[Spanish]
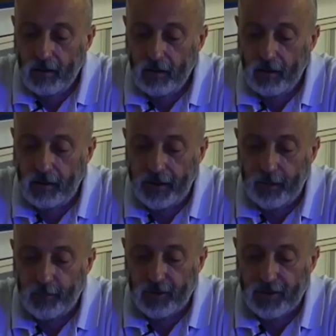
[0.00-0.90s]
y ya
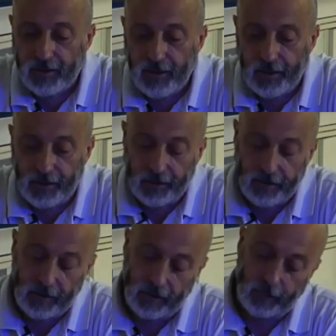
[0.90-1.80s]
pues estaréis
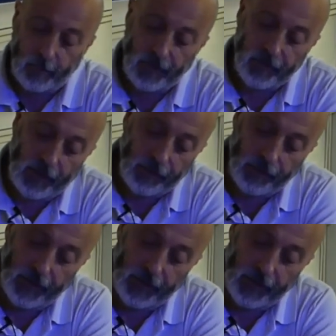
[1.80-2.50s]
eh, pensando en